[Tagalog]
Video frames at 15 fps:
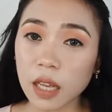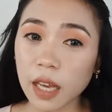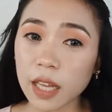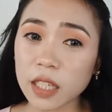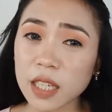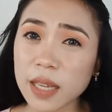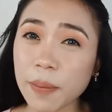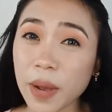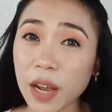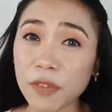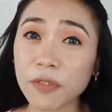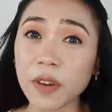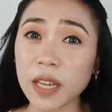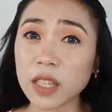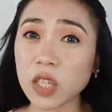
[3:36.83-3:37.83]
And sa
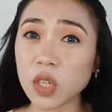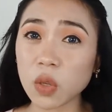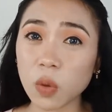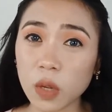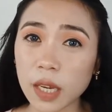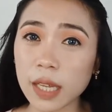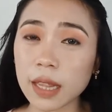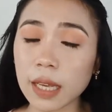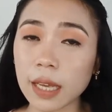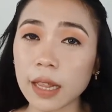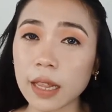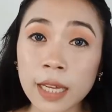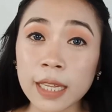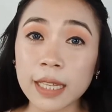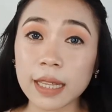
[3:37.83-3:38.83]
mga friends ko na
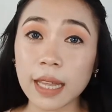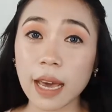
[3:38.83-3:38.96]
din na,